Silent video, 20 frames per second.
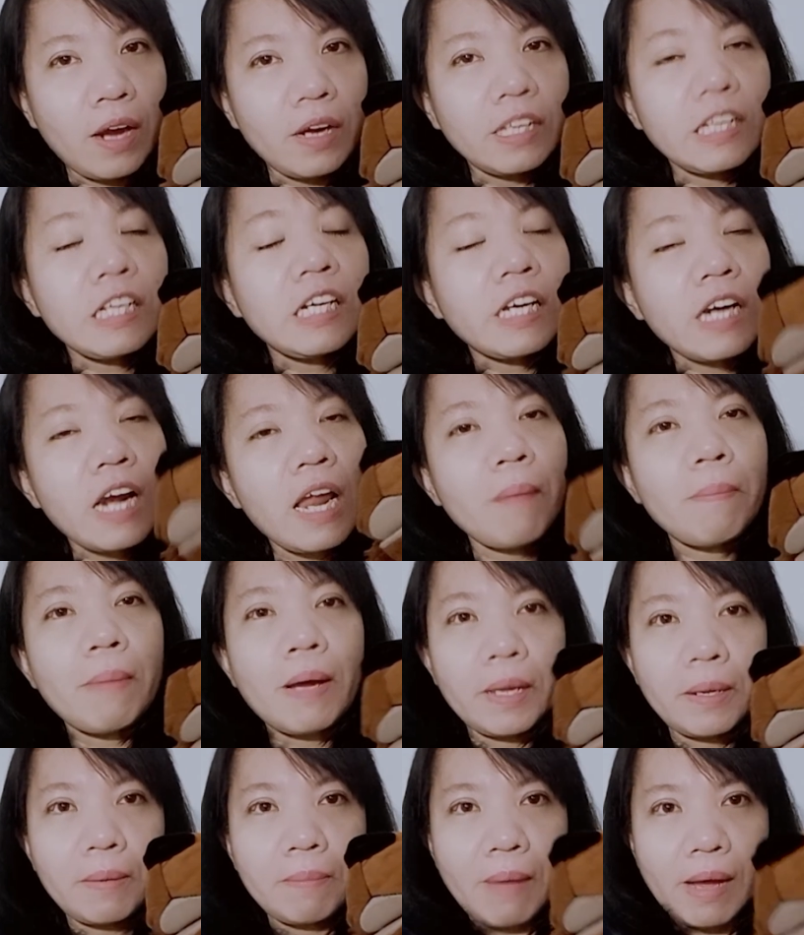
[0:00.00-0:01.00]
dengarlah
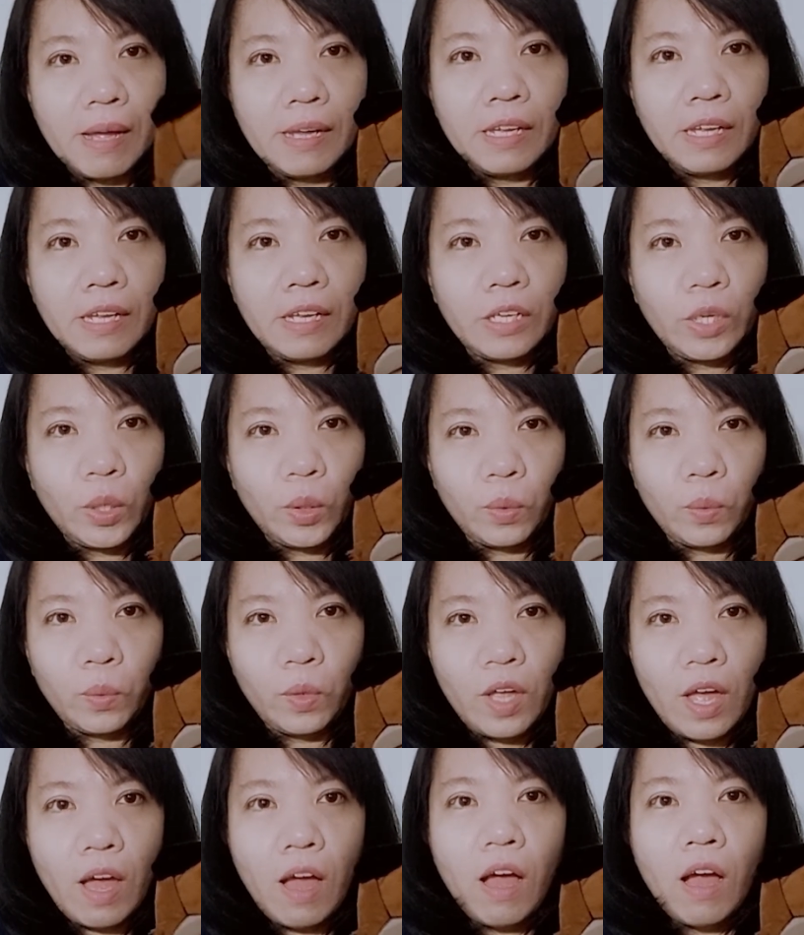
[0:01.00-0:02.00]
baik-baik gitu
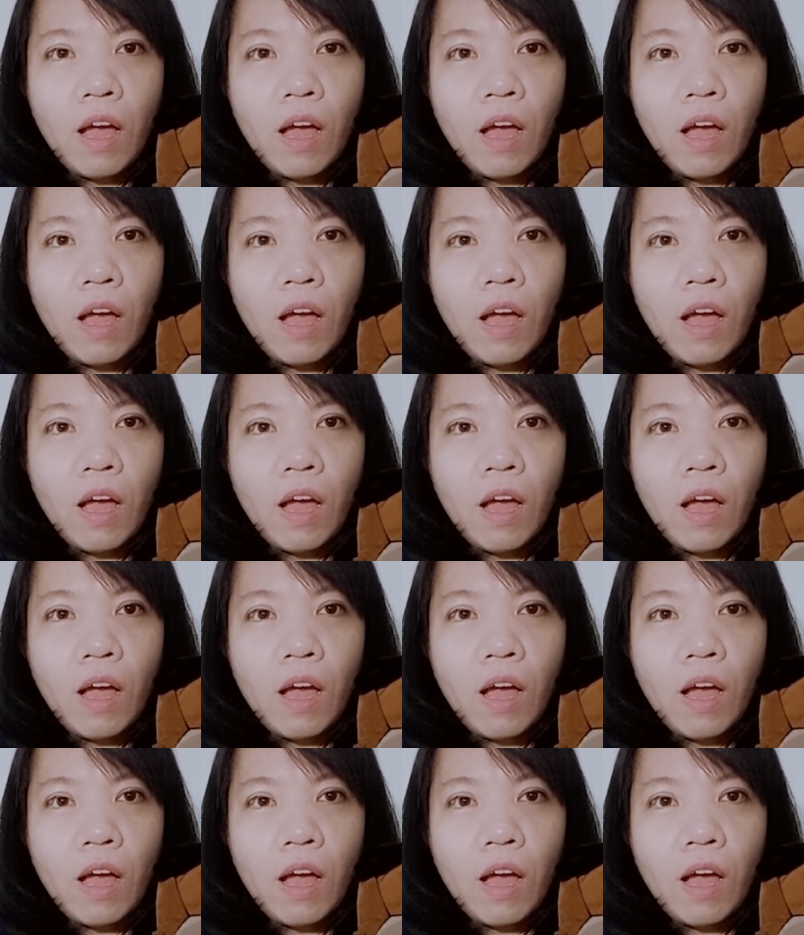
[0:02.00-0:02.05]
ya.